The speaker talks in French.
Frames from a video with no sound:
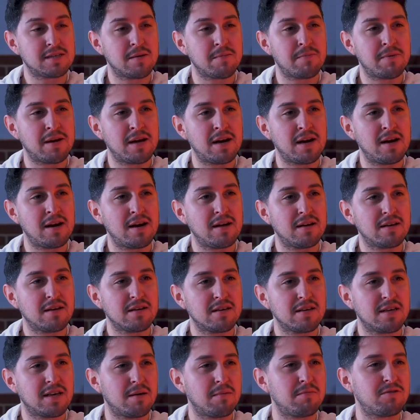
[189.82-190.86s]
qui s'appelle
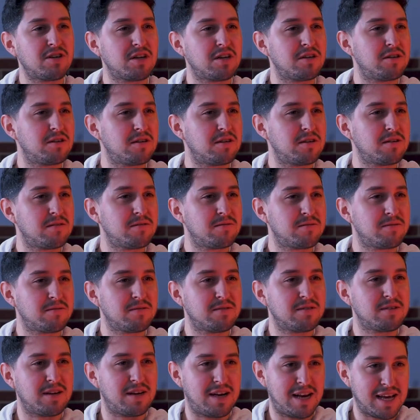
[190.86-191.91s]
L'Académie Game
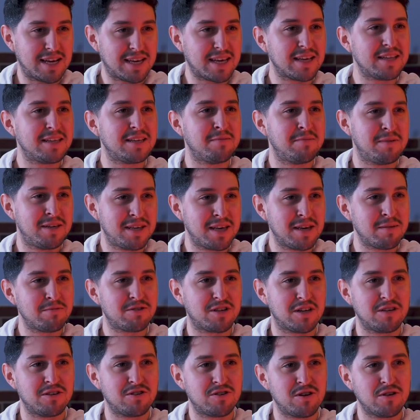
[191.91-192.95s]
Changer. L'Académie Game
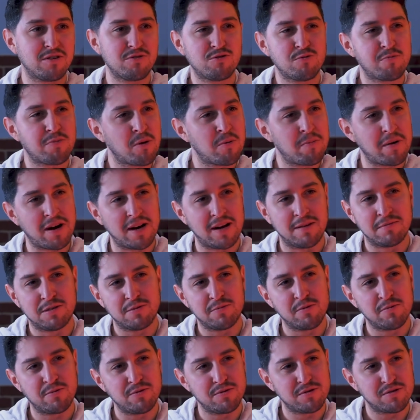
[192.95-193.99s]
Changer. Tu peux en parler un
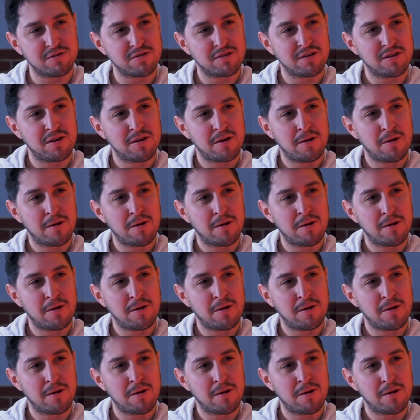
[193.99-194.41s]
petit peu plus